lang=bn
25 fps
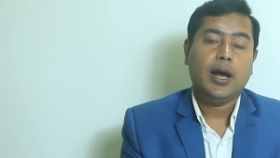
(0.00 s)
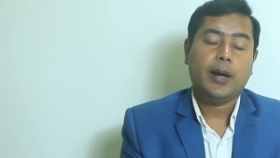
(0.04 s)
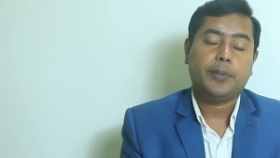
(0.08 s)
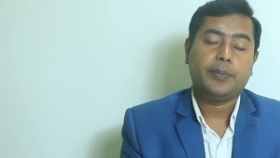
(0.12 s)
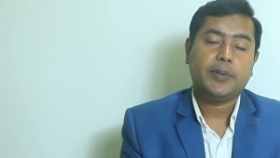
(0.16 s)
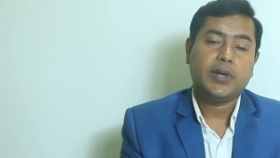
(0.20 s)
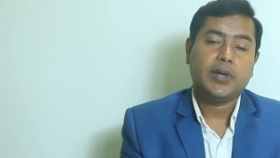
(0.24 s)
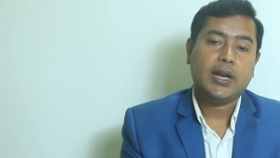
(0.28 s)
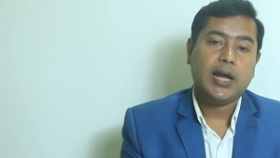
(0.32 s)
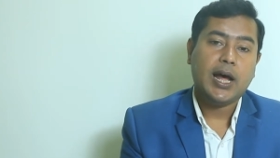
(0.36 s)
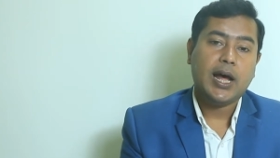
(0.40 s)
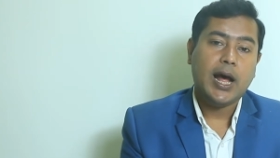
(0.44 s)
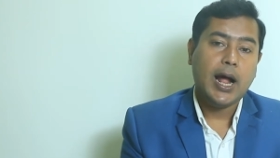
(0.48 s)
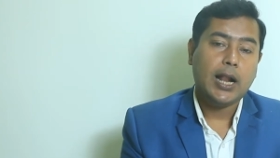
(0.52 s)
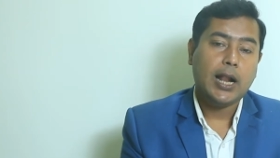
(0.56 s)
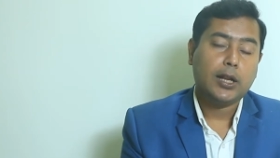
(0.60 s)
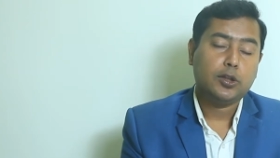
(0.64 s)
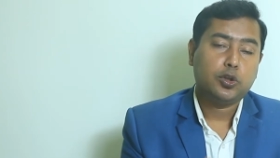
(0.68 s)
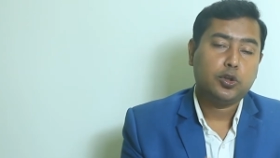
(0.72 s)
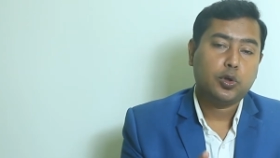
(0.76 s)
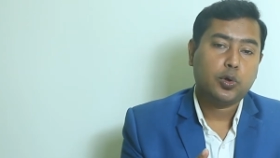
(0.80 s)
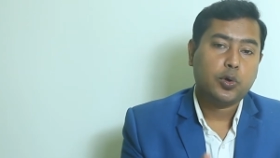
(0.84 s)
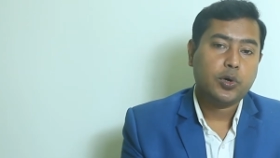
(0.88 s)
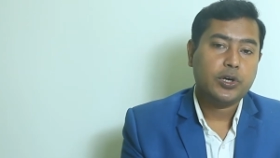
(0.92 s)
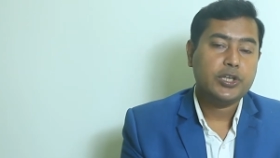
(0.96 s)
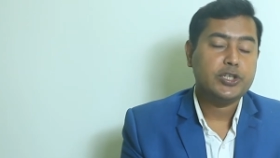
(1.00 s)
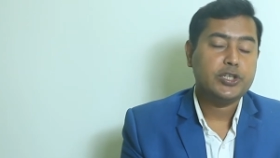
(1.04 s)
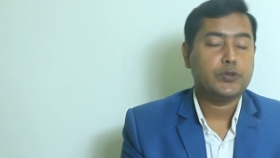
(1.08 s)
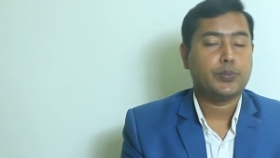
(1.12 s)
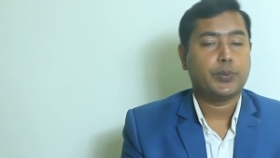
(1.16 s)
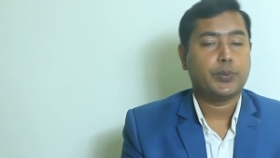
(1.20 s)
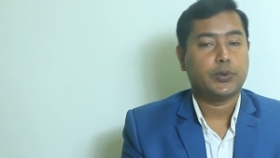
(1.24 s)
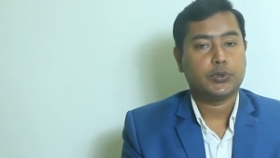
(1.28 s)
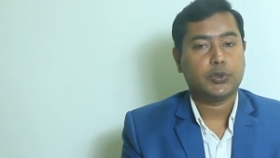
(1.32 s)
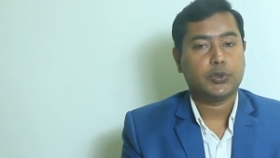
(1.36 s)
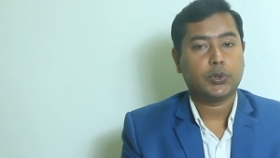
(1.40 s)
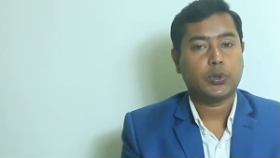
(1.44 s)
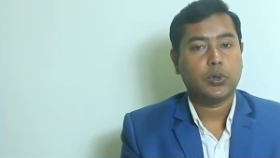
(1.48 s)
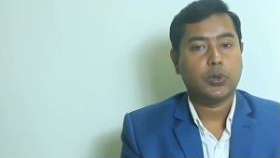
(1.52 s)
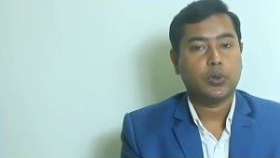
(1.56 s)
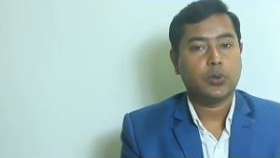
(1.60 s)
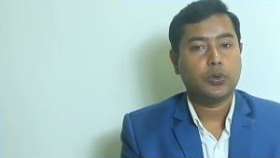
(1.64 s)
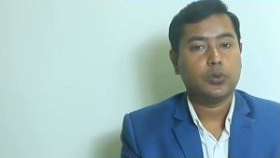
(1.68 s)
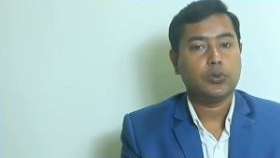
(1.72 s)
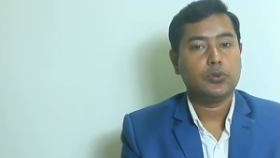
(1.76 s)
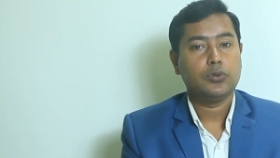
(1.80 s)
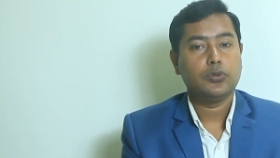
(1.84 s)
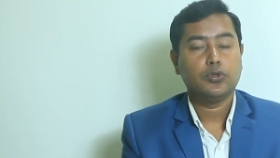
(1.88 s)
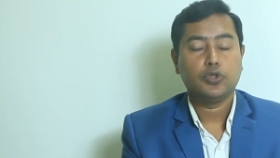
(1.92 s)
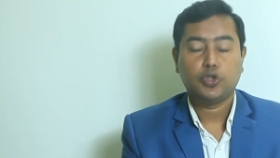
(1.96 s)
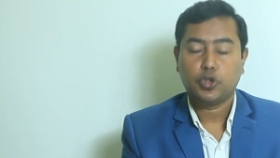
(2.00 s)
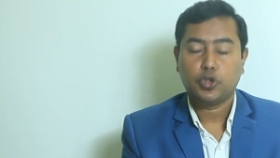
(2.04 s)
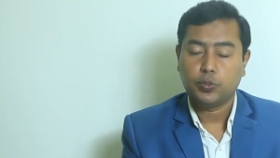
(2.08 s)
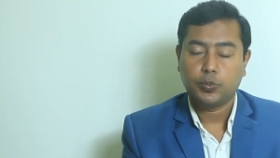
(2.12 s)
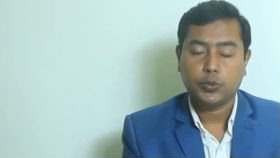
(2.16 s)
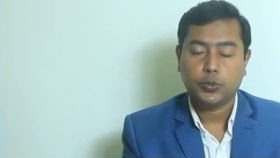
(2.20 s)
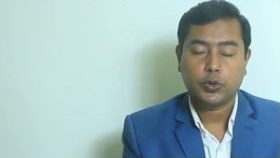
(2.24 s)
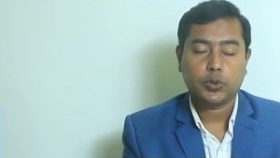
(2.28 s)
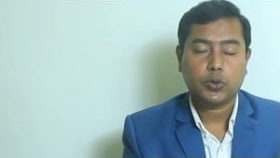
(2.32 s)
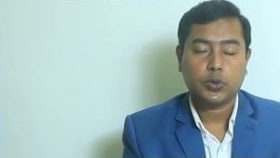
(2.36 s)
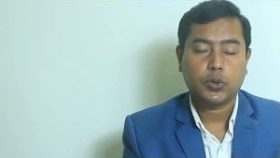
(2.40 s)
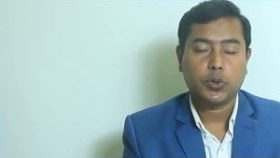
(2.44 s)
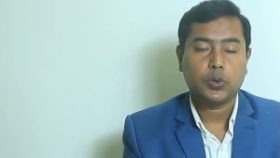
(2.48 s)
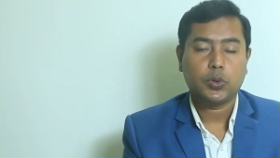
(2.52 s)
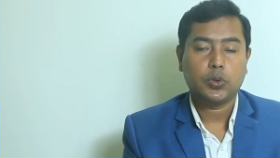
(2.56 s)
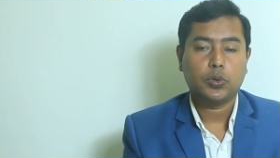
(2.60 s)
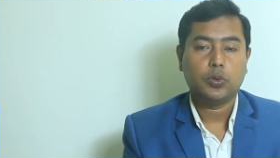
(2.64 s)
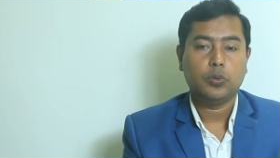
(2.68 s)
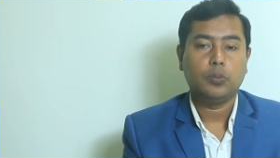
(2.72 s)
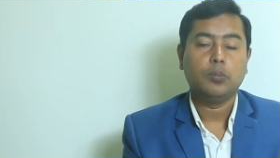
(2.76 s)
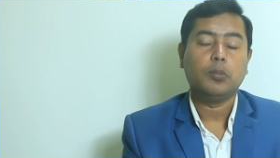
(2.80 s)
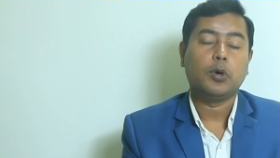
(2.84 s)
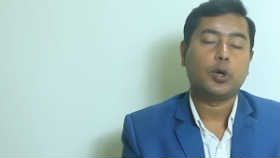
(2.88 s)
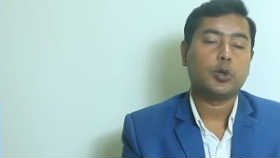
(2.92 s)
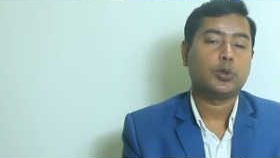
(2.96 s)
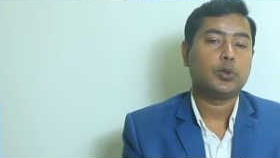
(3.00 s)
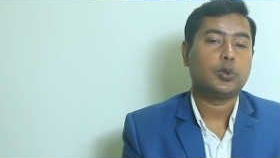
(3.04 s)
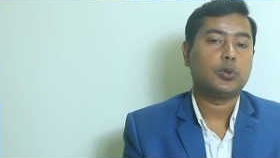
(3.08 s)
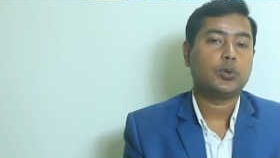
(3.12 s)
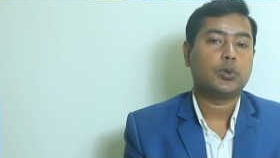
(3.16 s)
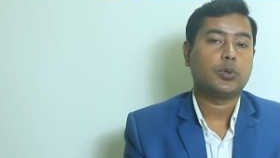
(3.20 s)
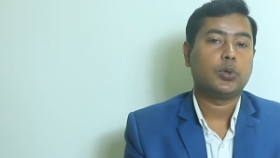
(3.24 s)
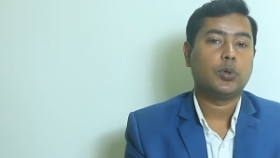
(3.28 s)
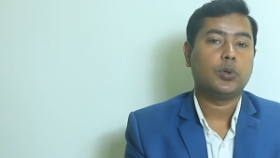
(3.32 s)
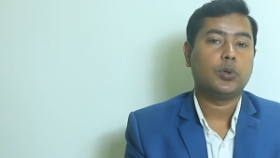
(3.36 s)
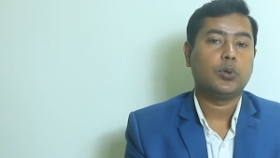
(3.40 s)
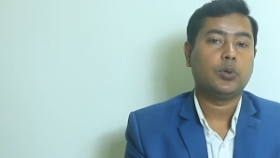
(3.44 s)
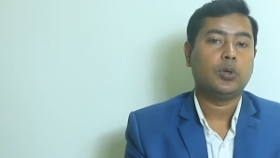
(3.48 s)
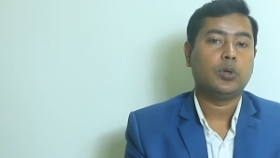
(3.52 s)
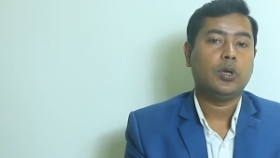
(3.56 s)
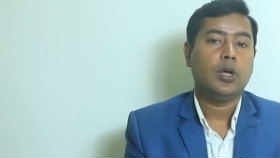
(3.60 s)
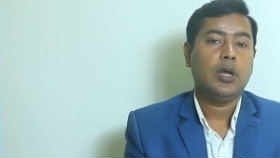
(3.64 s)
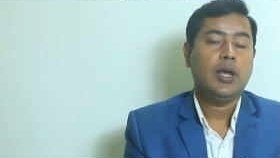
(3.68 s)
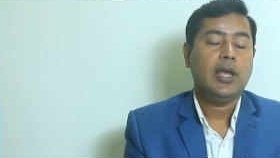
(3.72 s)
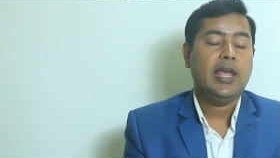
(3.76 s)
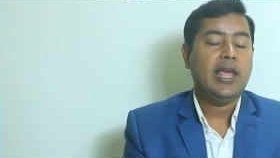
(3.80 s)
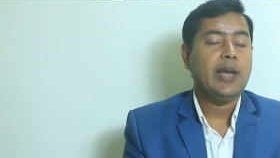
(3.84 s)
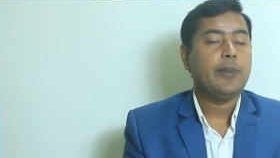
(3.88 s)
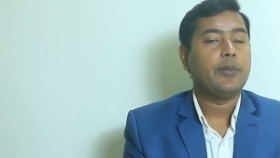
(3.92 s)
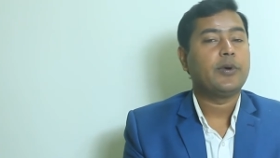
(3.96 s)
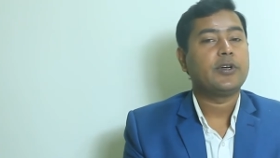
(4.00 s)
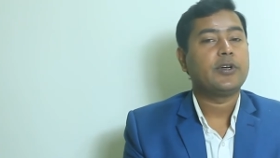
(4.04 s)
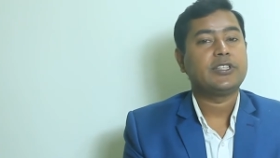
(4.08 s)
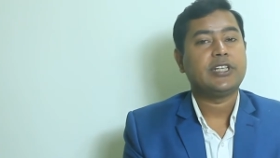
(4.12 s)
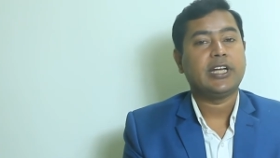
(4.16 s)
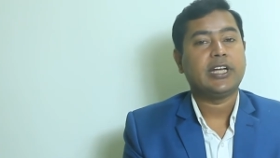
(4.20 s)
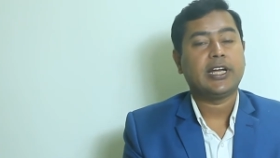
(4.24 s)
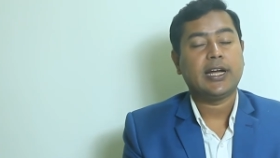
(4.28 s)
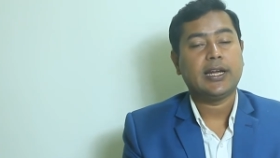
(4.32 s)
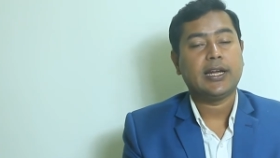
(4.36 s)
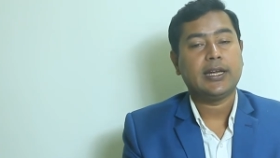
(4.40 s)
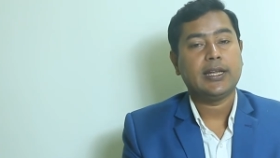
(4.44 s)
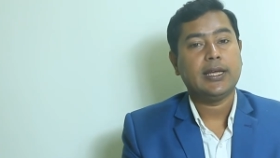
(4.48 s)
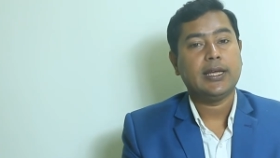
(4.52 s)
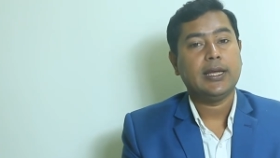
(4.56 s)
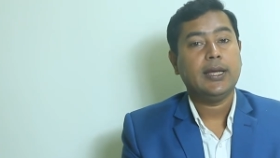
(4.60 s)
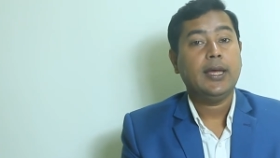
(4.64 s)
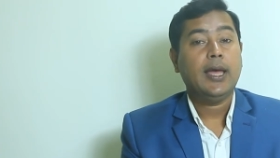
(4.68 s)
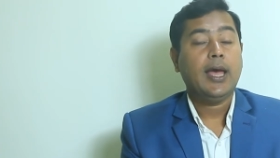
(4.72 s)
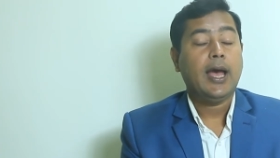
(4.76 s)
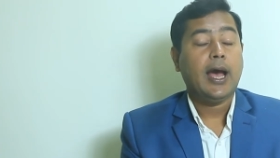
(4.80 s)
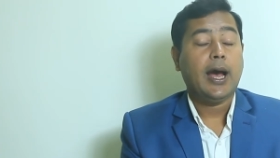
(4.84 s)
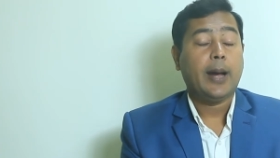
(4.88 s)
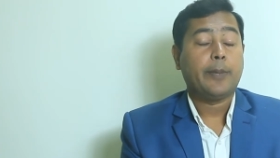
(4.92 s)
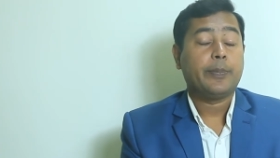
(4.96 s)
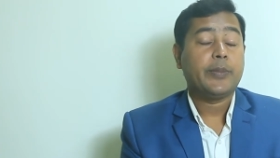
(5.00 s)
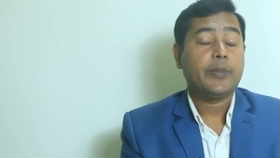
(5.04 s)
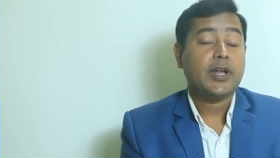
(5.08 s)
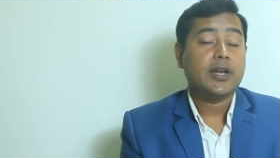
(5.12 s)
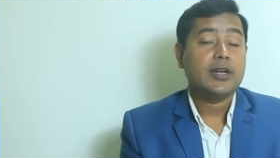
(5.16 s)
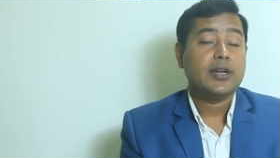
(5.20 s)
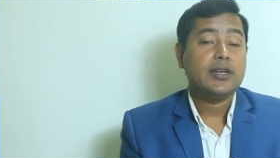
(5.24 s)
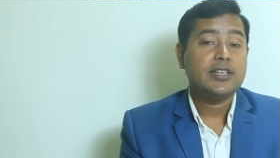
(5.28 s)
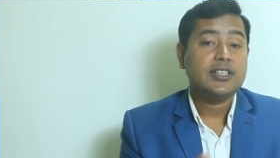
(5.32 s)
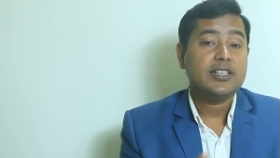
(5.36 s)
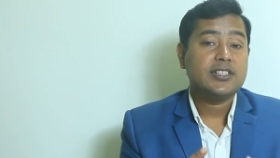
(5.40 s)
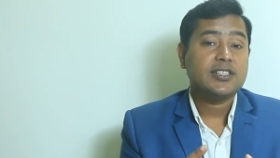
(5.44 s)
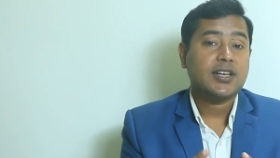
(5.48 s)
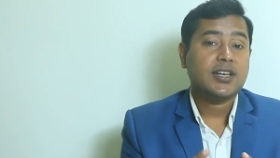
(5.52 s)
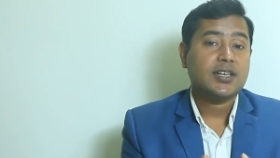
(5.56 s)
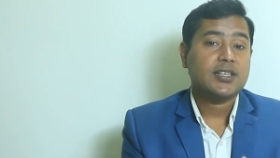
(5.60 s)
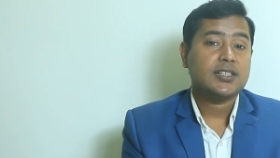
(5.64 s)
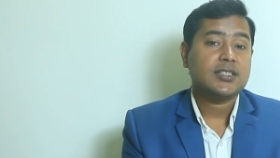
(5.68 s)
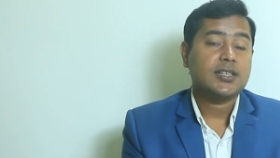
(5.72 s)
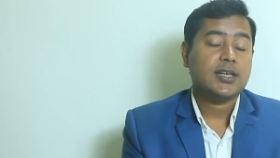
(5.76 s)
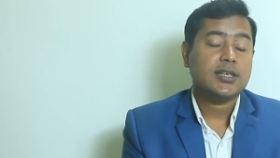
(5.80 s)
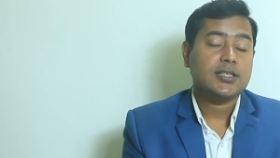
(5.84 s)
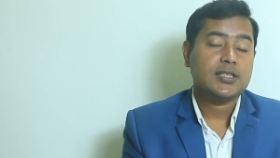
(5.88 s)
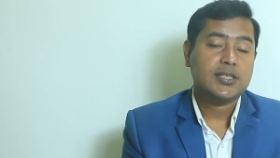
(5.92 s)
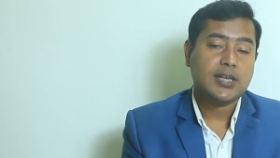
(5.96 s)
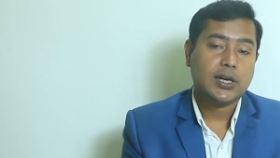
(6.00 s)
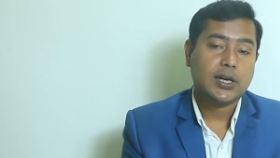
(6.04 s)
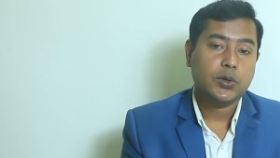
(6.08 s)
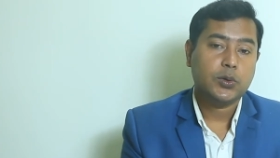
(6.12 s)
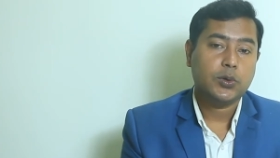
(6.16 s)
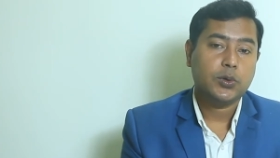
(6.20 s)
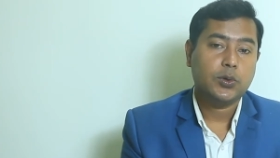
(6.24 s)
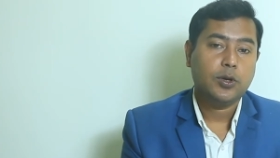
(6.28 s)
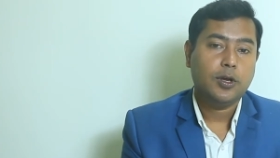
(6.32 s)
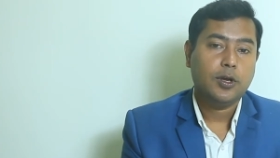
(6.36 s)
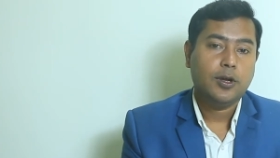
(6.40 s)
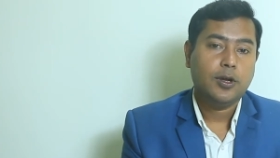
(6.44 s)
আপনারা আলতো করে স্পর্শ করুন চুম্বন করুন মর্দন করুন এবং সেখানে আপনার নিঃশ্বাসটা ছাড়ুন